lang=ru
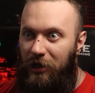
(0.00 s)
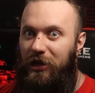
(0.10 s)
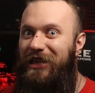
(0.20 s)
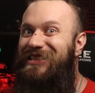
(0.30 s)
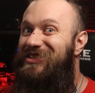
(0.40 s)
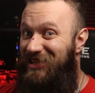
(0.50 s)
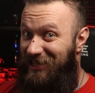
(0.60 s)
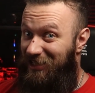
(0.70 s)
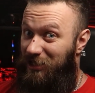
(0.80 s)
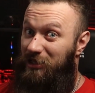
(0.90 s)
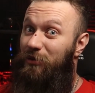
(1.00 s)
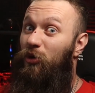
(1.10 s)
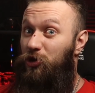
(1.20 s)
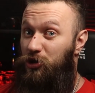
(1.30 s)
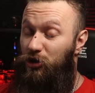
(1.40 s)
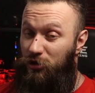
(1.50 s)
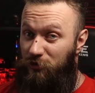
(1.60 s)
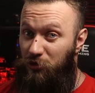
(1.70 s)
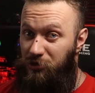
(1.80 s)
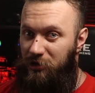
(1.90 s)
и ценники там очень-очень
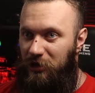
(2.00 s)
вкусные.